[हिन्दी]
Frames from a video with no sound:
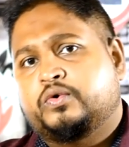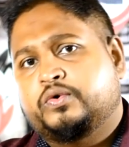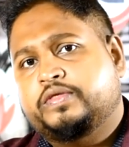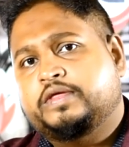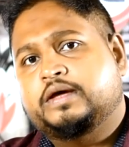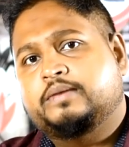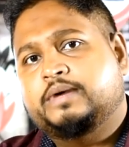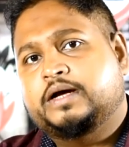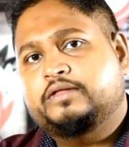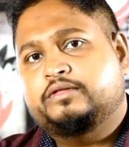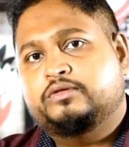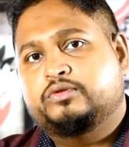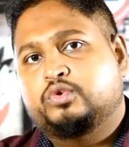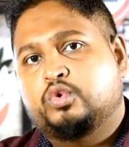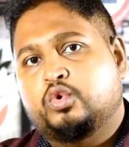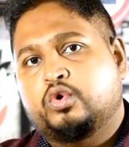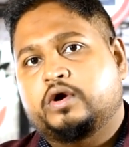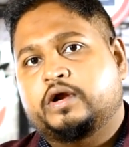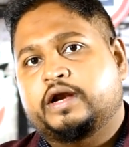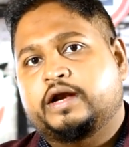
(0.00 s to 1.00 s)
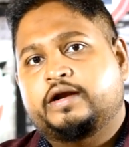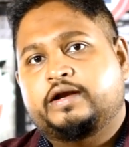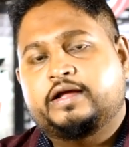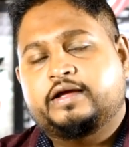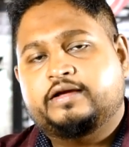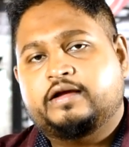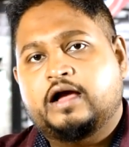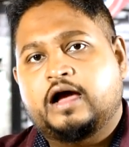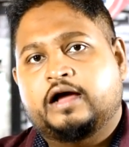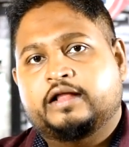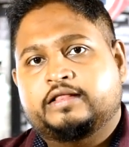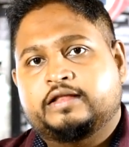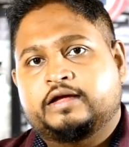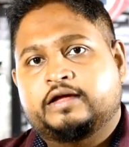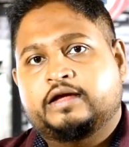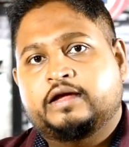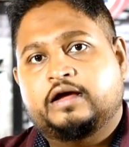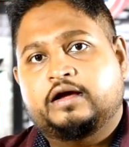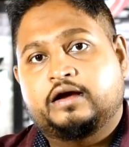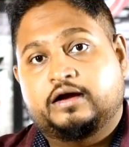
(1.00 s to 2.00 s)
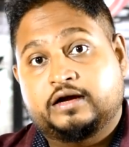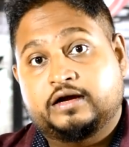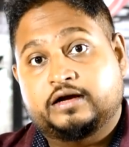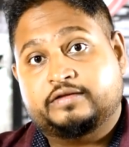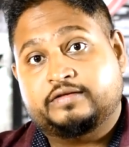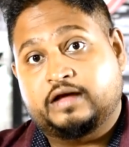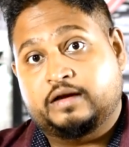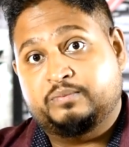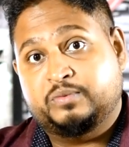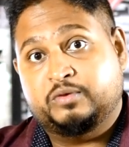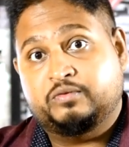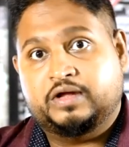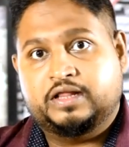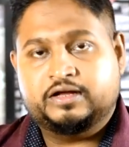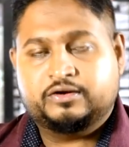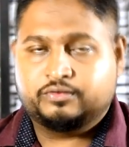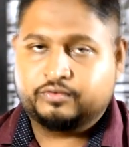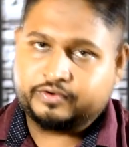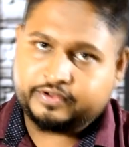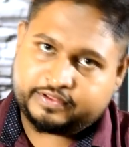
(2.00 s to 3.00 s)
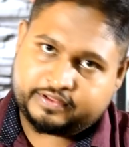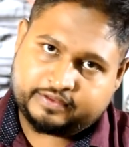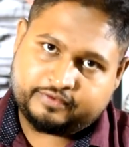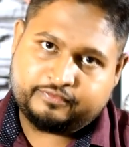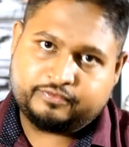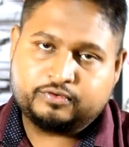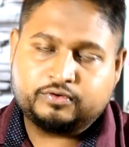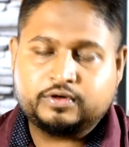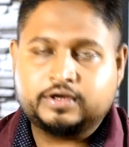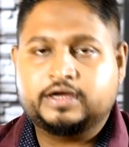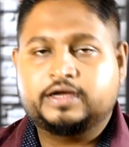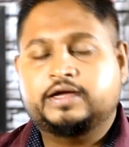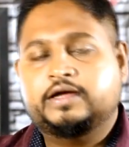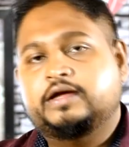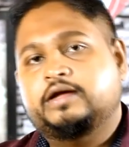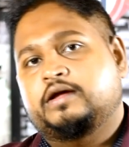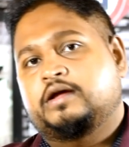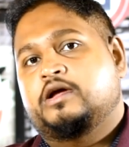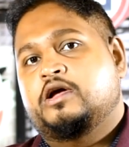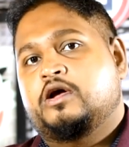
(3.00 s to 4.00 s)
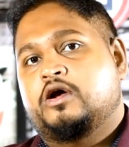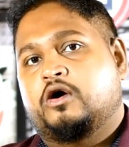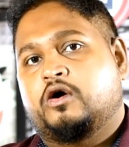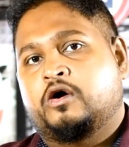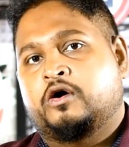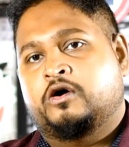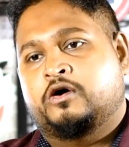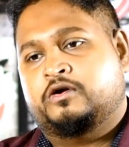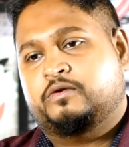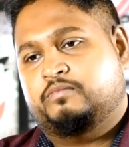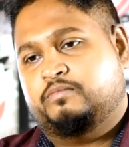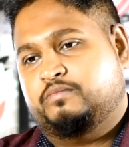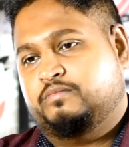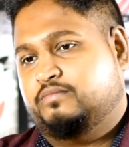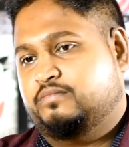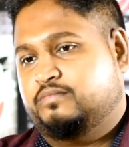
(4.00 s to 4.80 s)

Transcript: उसके बाद दो ग्रे टिक आते हैं अगर सामने वाले को रिसीव हो गए हैं और